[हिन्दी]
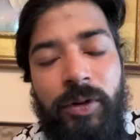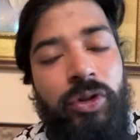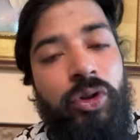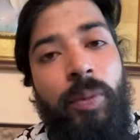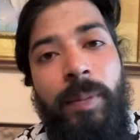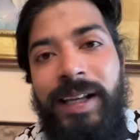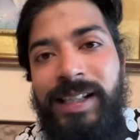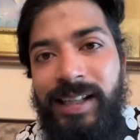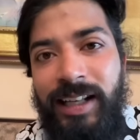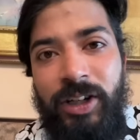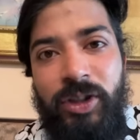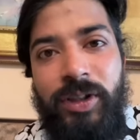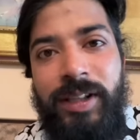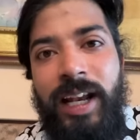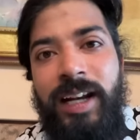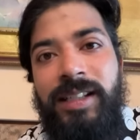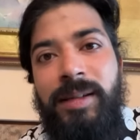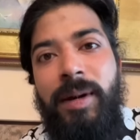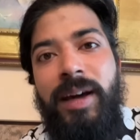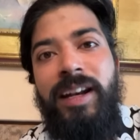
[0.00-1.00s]
तो बेसिकली जो
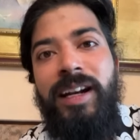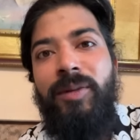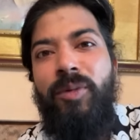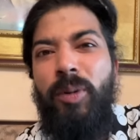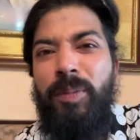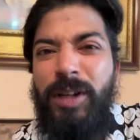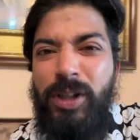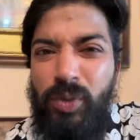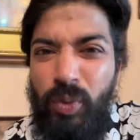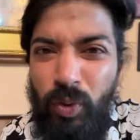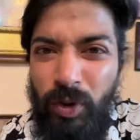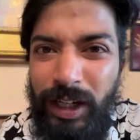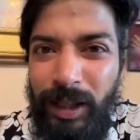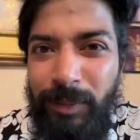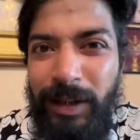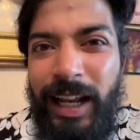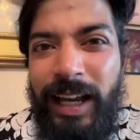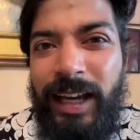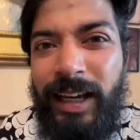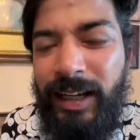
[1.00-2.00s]
सारा सामान है ना वो अपनी स्कूटी
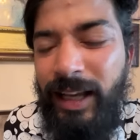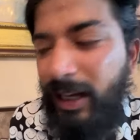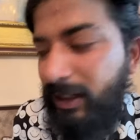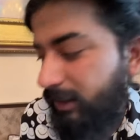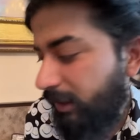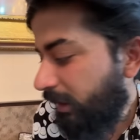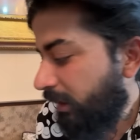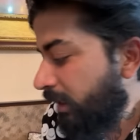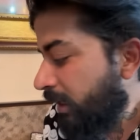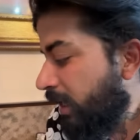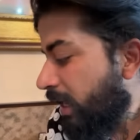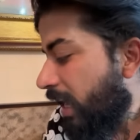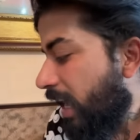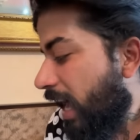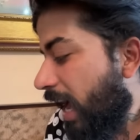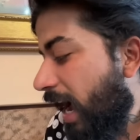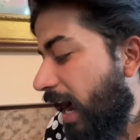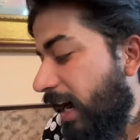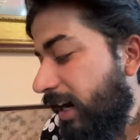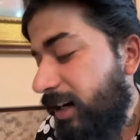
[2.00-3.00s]
में लेकर के आती हैं
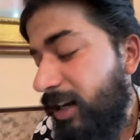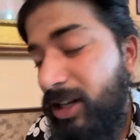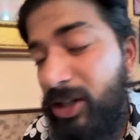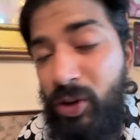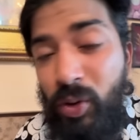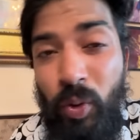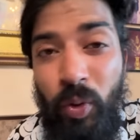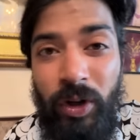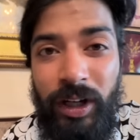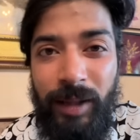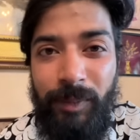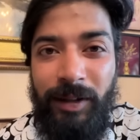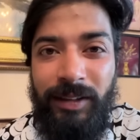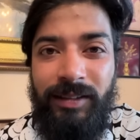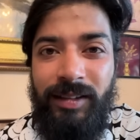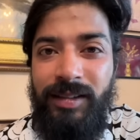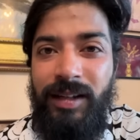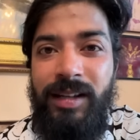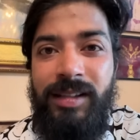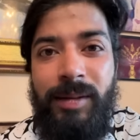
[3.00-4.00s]
एंड स्कूटी पे
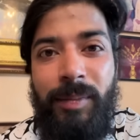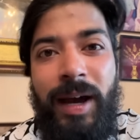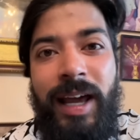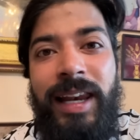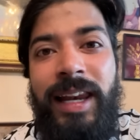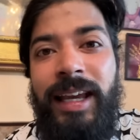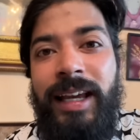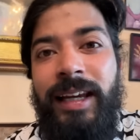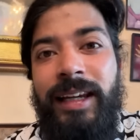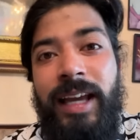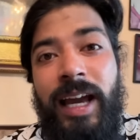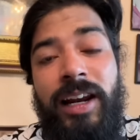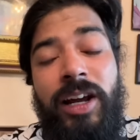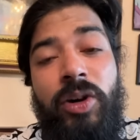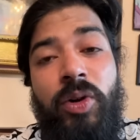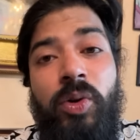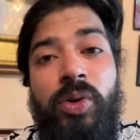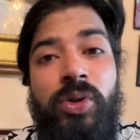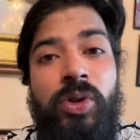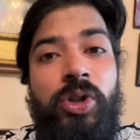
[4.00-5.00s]
इतना सारा सामान लेकर के आना
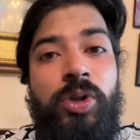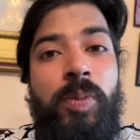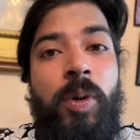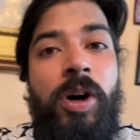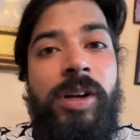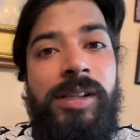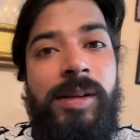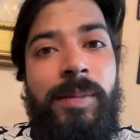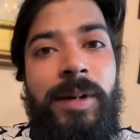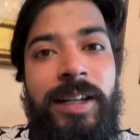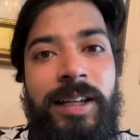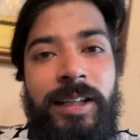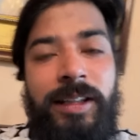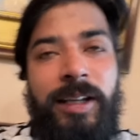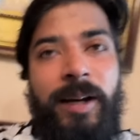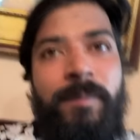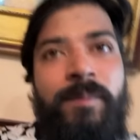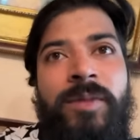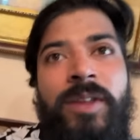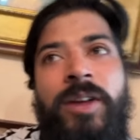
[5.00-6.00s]
रोज़ रोज़ पॉसिबल नहीं
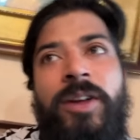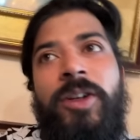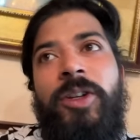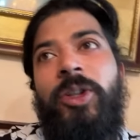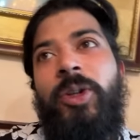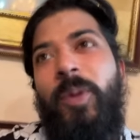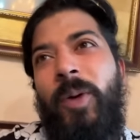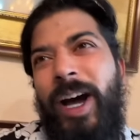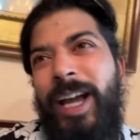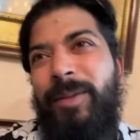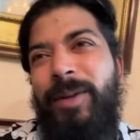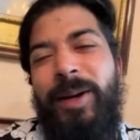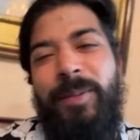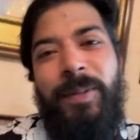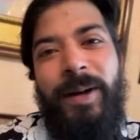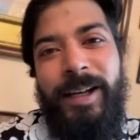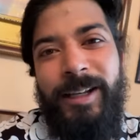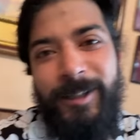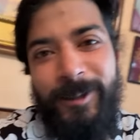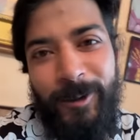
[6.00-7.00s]
था तो आई मेरे
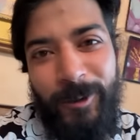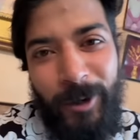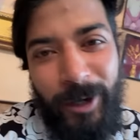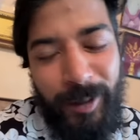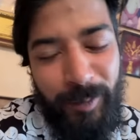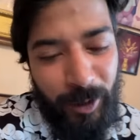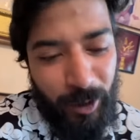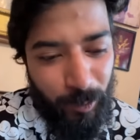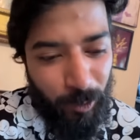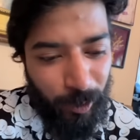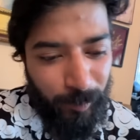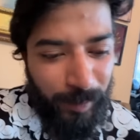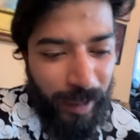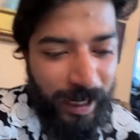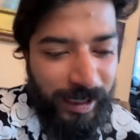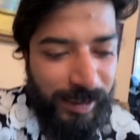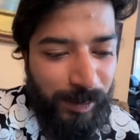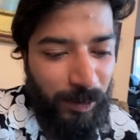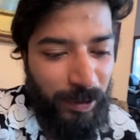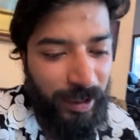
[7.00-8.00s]
पास उन्होंने मेरे को बहुत
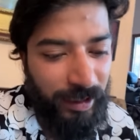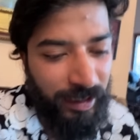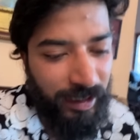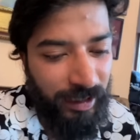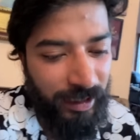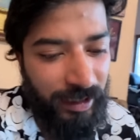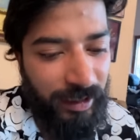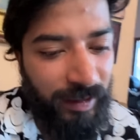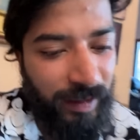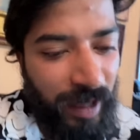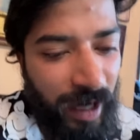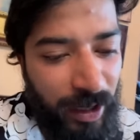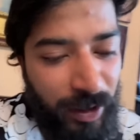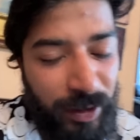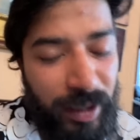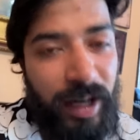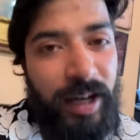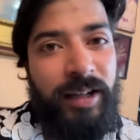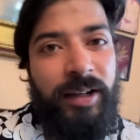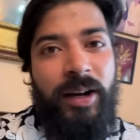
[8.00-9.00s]
प्यार से बोला कि
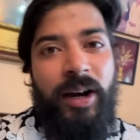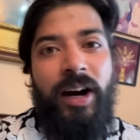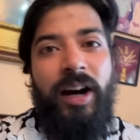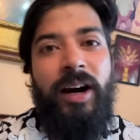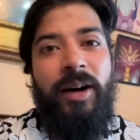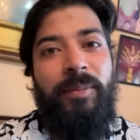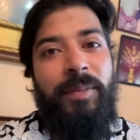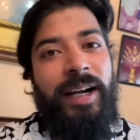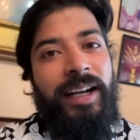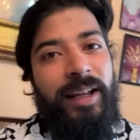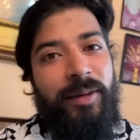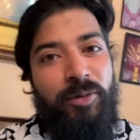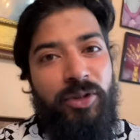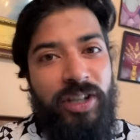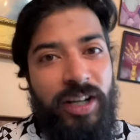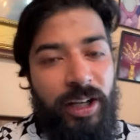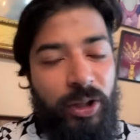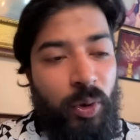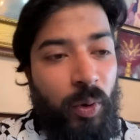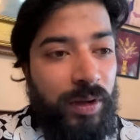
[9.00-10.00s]
अनुराग बेटा मुझे
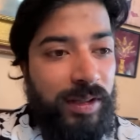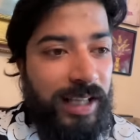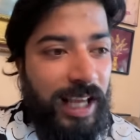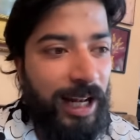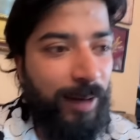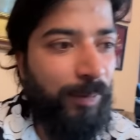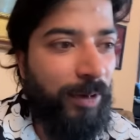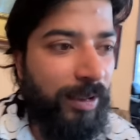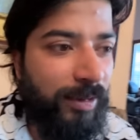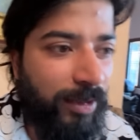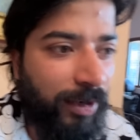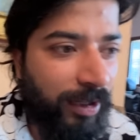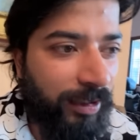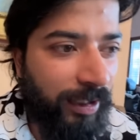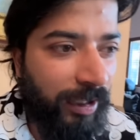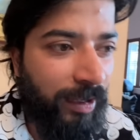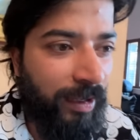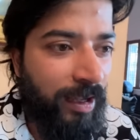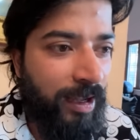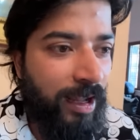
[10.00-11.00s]
ना थोड़ी सी हेल्प की ज़रूरत
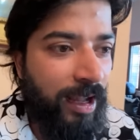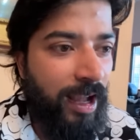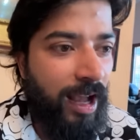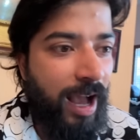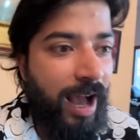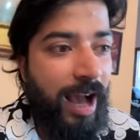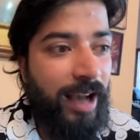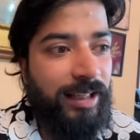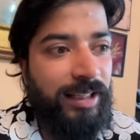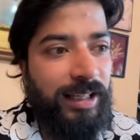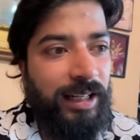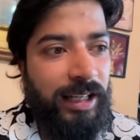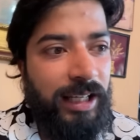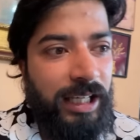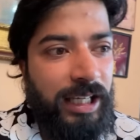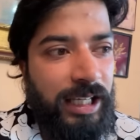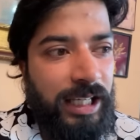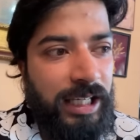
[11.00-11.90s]
है एक्चुअली